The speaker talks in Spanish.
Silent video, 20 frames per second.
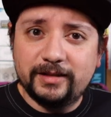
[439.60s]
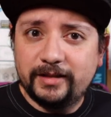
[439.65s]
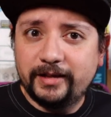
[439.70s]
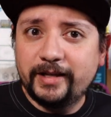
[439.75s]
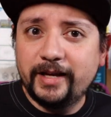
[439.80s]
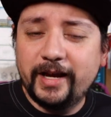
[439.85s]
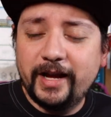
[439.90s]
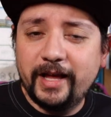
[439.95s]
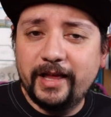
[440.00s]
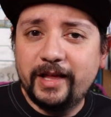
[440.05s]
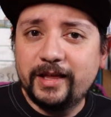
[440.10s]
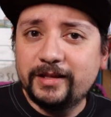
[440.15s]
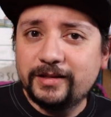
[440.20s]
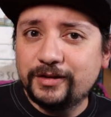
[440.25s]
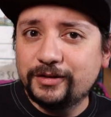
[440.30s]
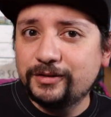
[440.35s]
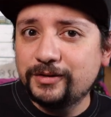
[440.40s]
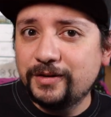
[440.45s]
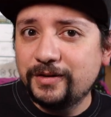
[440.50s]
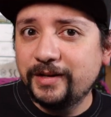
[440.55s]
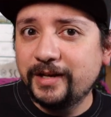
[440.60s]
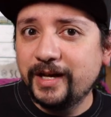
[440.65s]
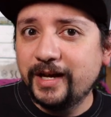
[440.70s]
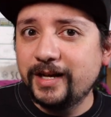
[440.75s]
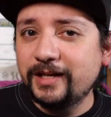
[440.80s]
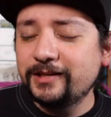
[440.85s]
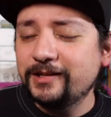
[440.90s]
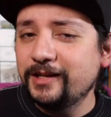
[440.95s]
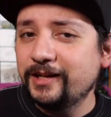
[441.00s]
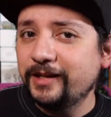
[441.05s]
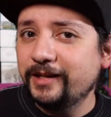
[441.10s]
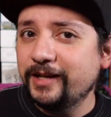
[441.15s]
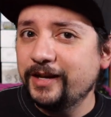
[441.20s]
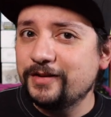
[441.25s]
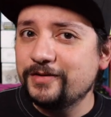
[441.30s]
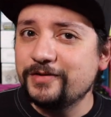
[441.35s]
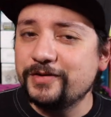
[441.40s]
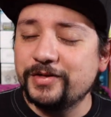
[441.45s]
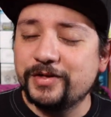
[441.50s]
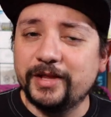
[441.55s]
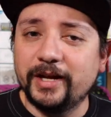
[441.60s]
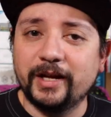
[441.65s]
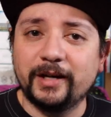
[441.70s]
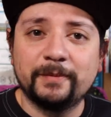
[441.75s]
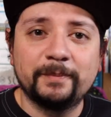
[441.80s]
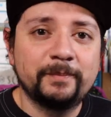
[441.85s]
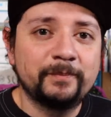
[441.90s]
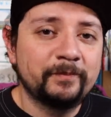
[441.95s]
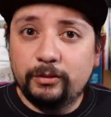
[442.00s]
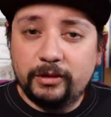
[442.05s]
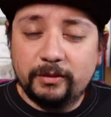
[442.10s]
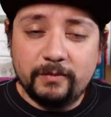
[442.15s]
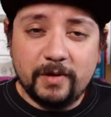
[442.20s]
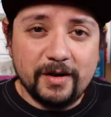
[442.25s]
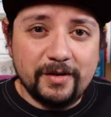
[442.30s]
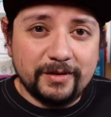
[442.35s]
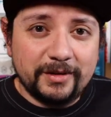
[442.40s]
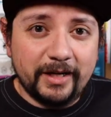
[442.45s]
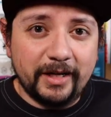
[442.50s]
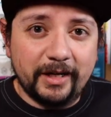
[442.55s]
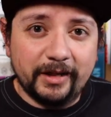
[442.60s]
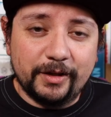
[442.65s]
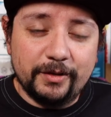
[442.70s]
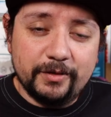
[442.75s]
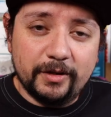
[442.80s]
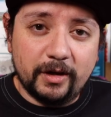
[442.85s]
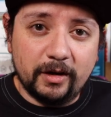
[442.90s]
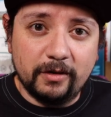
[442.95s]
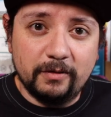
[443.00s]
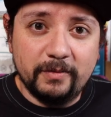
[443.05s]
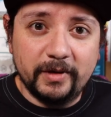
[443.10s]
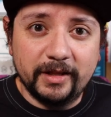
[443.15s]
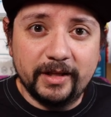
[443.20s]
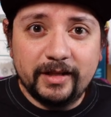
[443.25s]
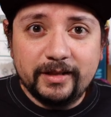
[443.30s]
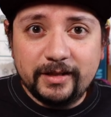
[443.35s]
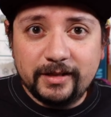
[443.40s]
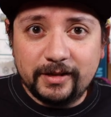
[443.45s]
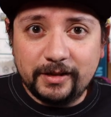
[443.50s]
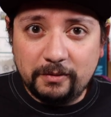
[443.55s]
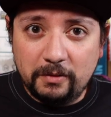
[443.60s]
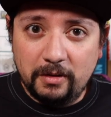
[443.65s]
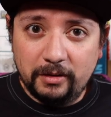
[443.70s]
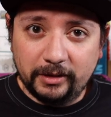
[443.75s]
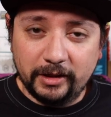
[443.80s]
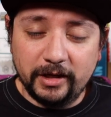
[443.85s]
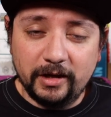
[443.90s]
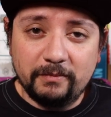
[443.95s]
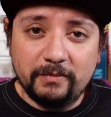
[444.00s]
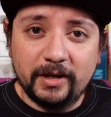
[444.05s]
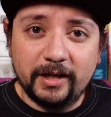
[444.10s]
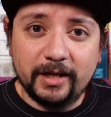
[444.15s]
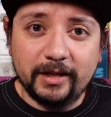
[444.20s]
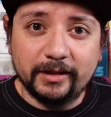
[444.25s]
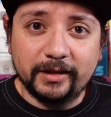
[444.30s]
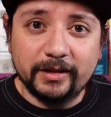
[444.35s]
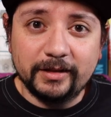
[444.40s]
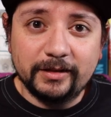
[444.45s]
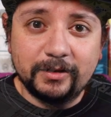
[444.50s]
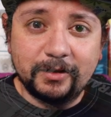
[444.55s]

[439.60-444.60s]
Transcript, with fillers: así que cada decisión que hagas tiene que contar. La última cosa que tengo que recomendar, si este juego te llama la